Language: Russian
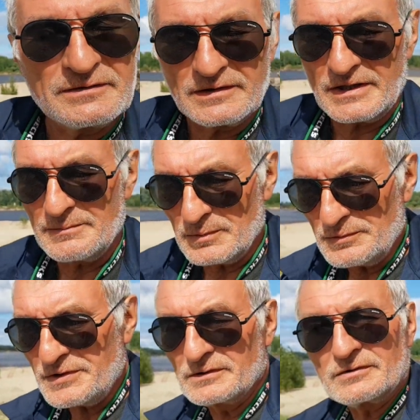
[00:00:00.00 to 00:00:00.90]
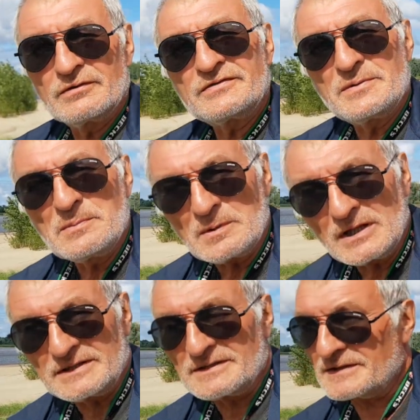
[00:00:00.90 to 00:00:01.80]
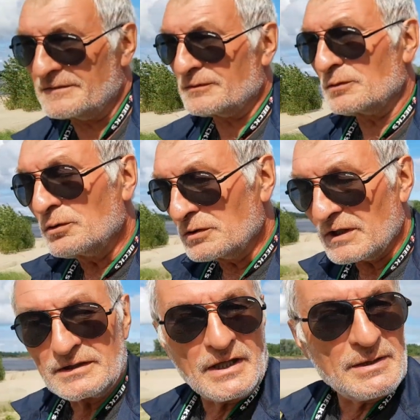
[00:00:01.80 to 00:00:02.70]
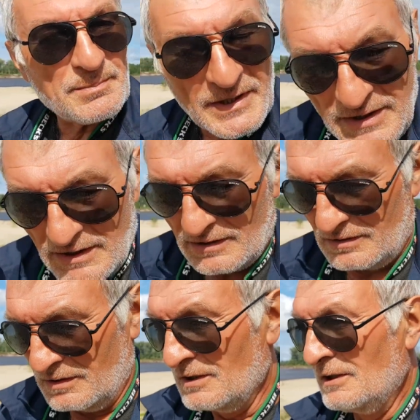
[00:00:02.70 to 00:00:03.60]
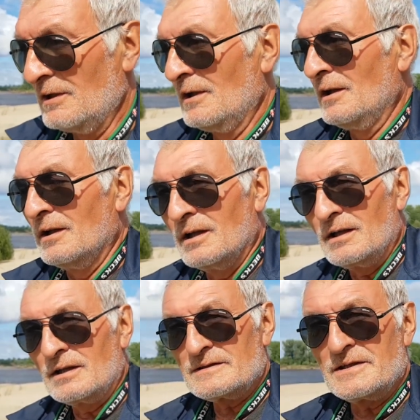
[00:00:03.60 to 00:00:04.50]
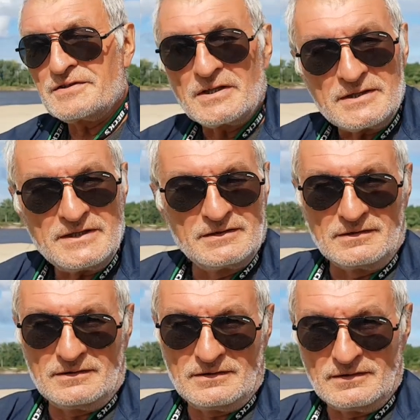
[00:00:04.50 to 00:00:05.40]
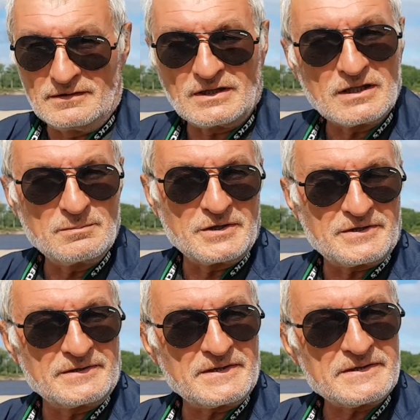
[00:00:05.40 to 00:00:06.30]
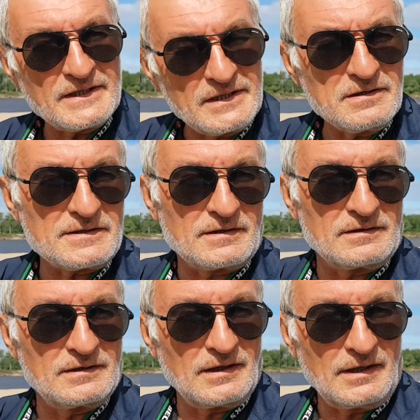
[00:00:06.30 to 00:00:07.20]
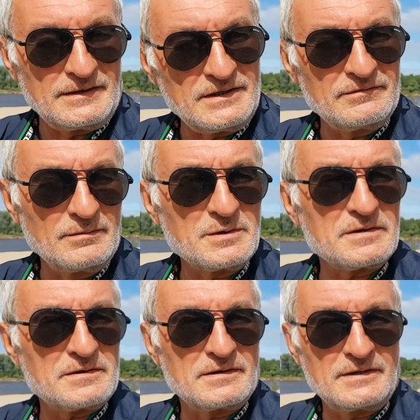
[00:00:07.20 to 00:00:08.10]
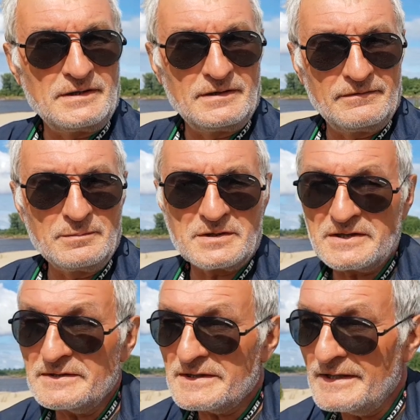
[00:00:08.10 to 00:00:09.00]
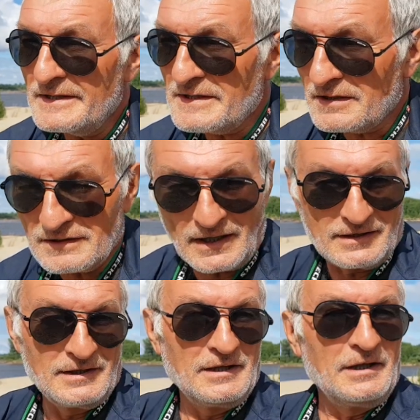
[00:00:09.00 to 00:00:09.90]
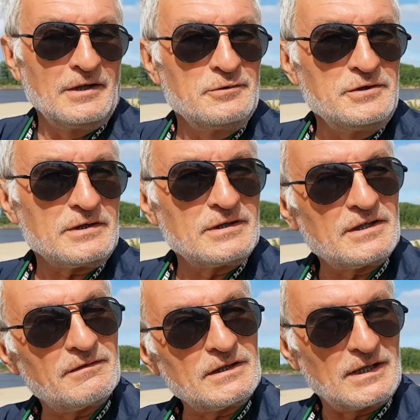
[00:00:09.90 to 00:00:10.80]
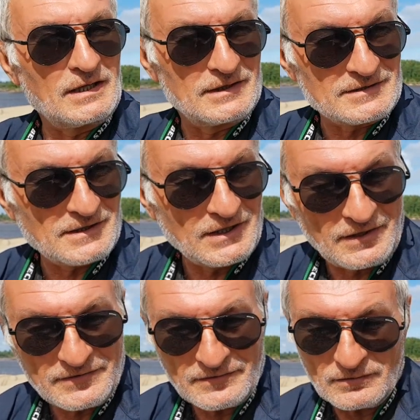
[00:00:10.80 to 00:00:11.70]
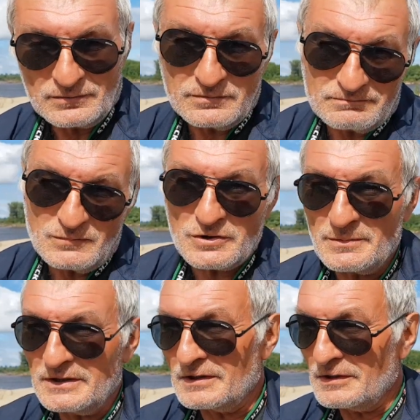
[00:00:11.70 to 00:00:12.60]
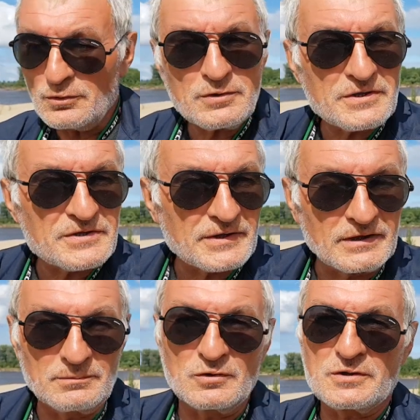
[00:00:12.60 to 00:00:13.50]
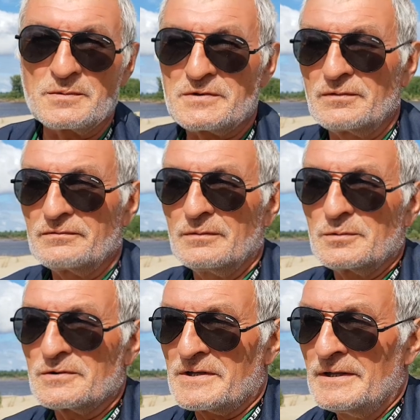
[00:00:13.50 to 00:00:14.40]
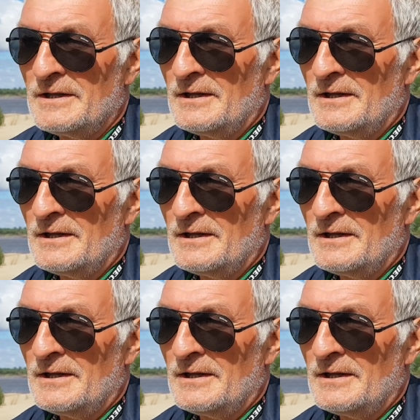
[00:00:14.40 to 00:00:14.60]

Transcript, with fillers: говоря, и получил. Так вот, в Семипалатинске, в тот год, когда я приехал, э, значит, один э, КГБшник застрелился, а один выбросился, выбросился из окна. И у них не хватало, скорее всего, ну, может быть, это юрническая немножко постановка вопроса,